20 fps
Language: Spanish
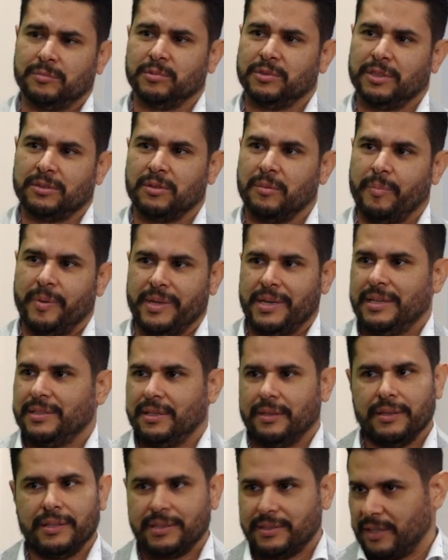muchas compañías
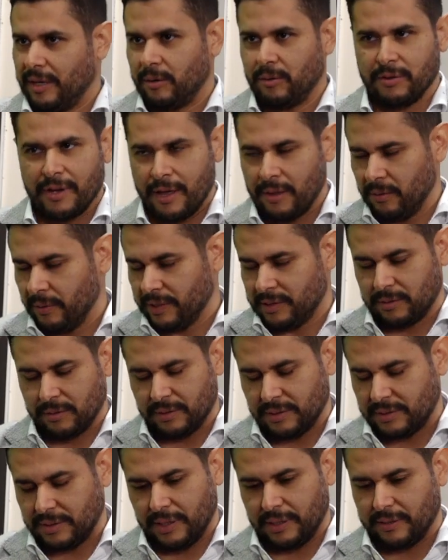han desarrollado esto
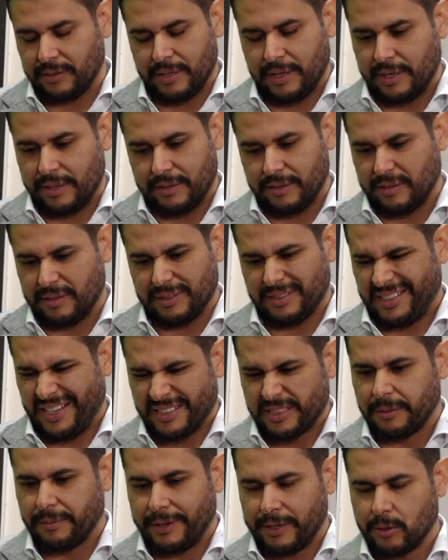desde, desde
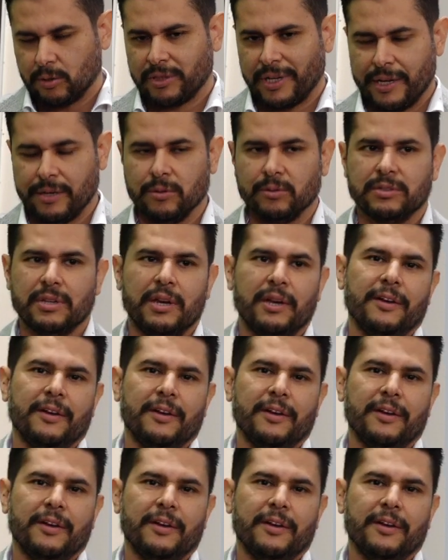hace varios años.